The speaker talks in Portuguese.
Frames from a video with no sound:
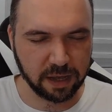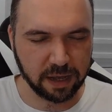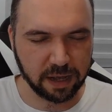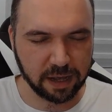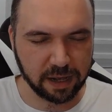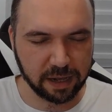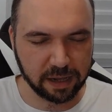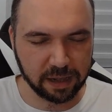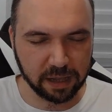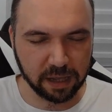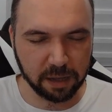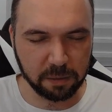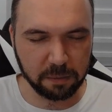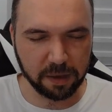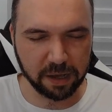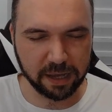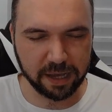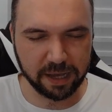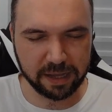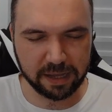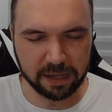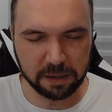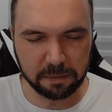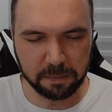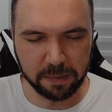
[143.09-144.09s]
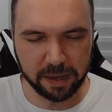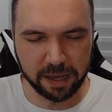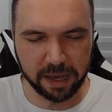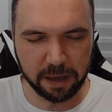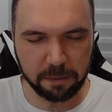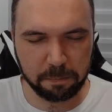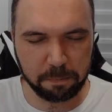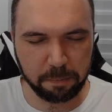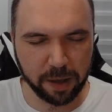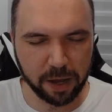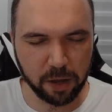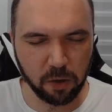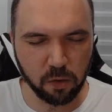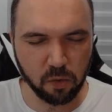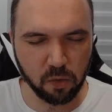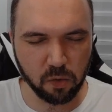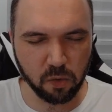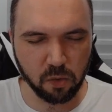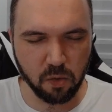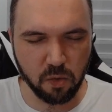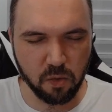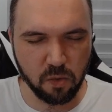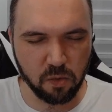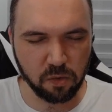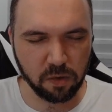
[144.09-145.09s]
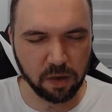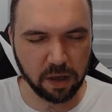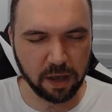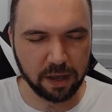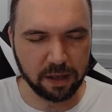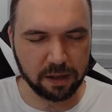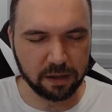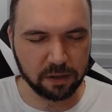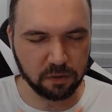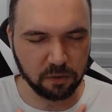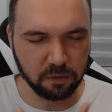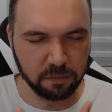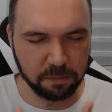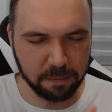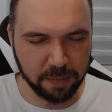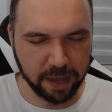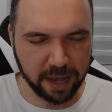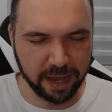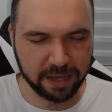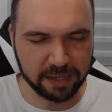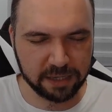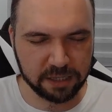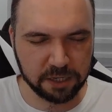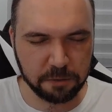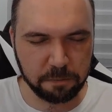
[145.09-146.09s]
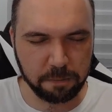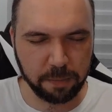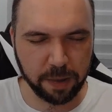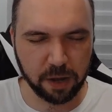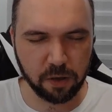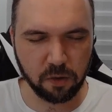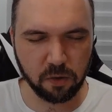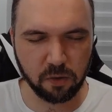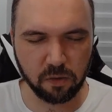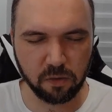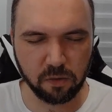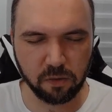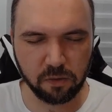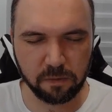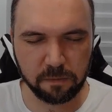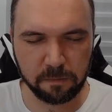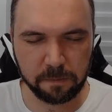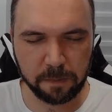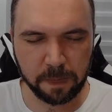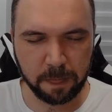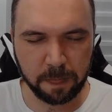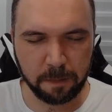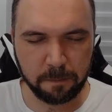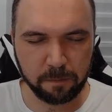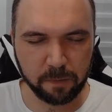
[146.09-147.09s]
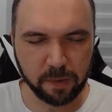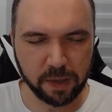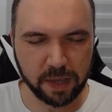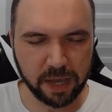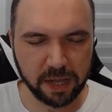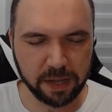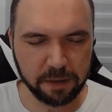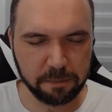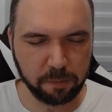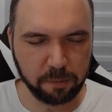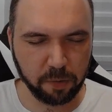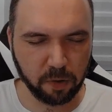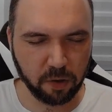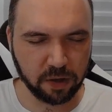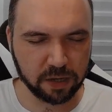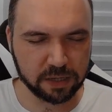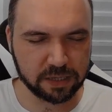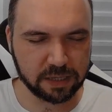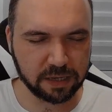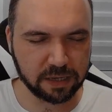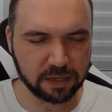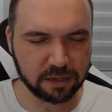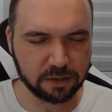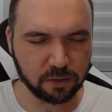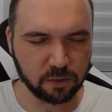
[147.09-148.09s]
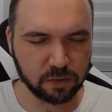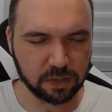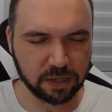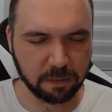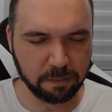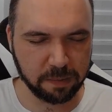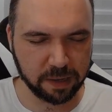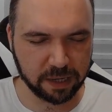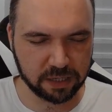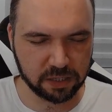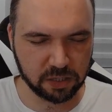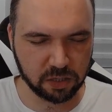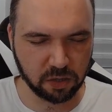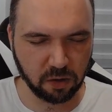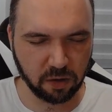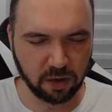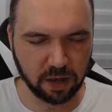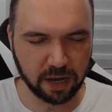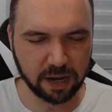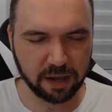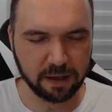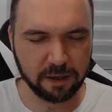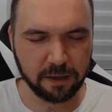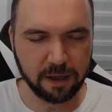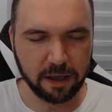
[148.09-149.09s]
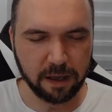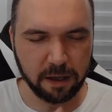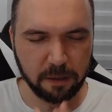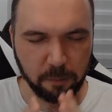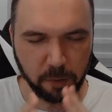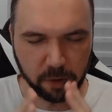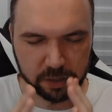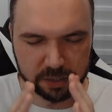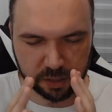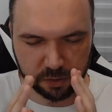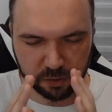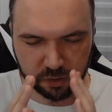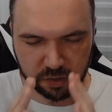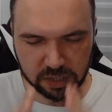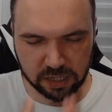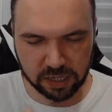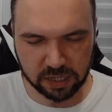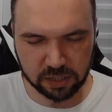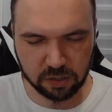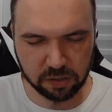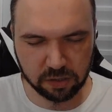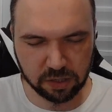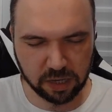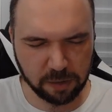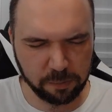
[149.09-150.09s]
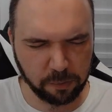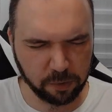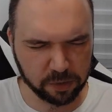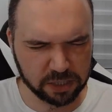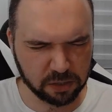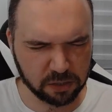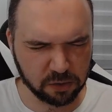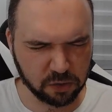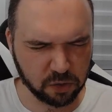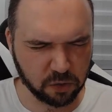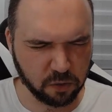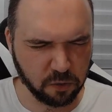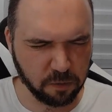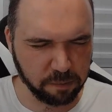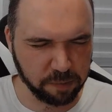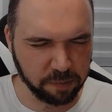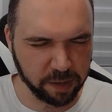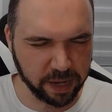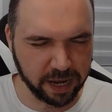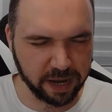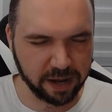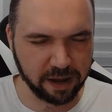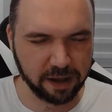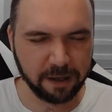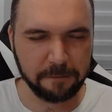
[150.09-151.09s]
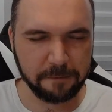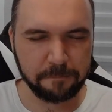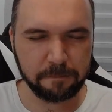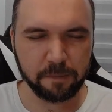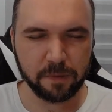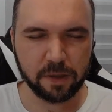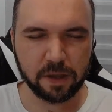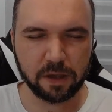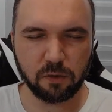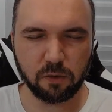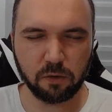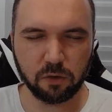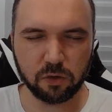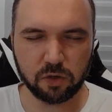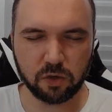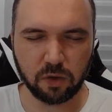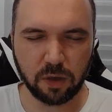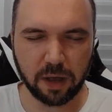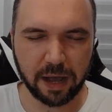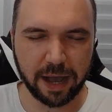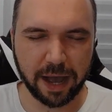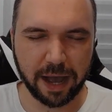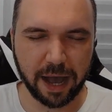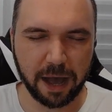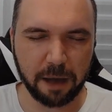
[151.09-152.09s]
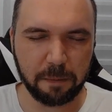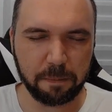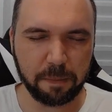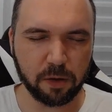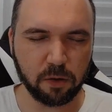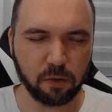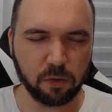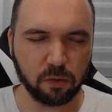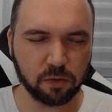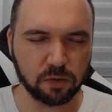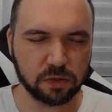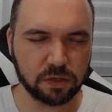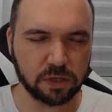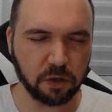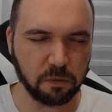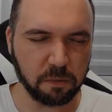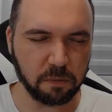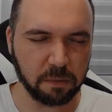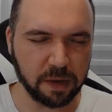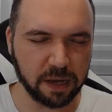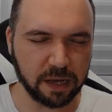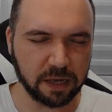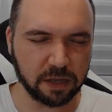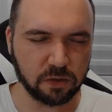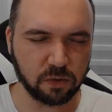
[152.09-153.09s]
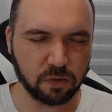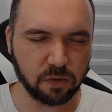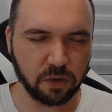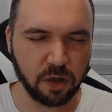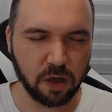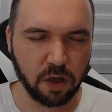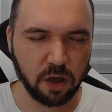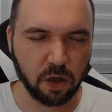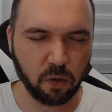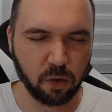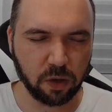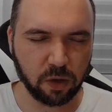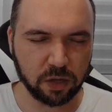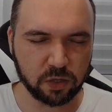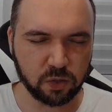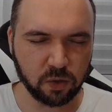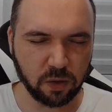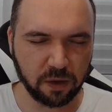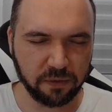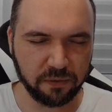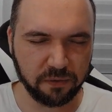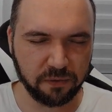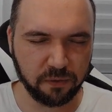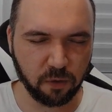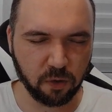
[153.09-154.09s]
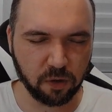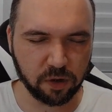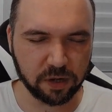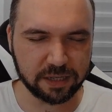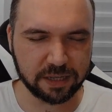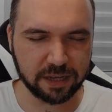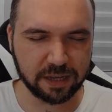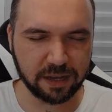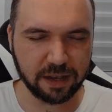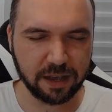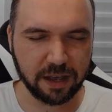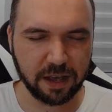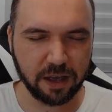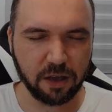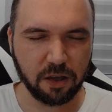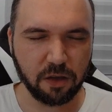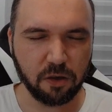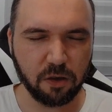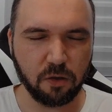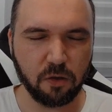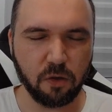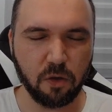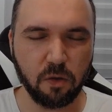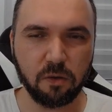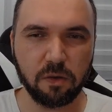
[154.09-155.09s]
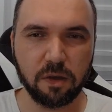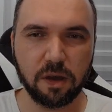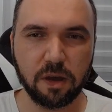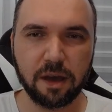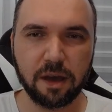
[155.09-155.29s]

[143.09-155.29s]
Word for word: Clamo aqui também a Pai Ogum, no mês de Pai Ogum, que Ele possa nos abençoar, possa nos direcionar, possa nos cobrir com sua capa, com o seu manto, com a sua força, com